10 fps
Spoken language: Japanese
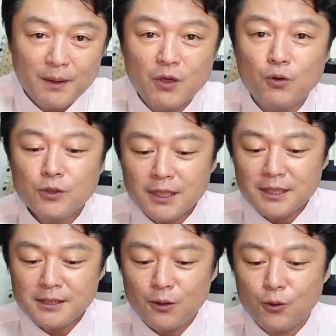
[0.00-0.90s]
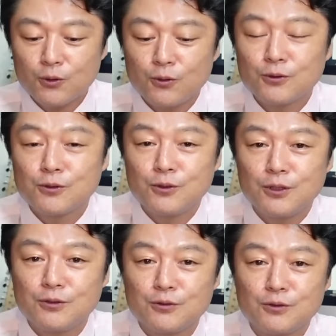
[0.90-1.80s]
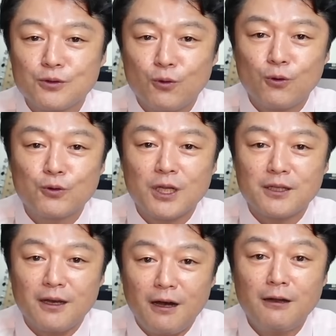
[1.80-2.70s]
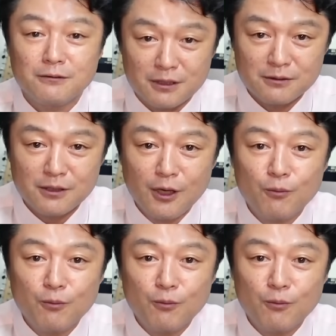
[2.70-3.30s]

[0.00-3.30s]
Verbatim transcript: まあ、こういう形で報道するっていう方法だってあるんです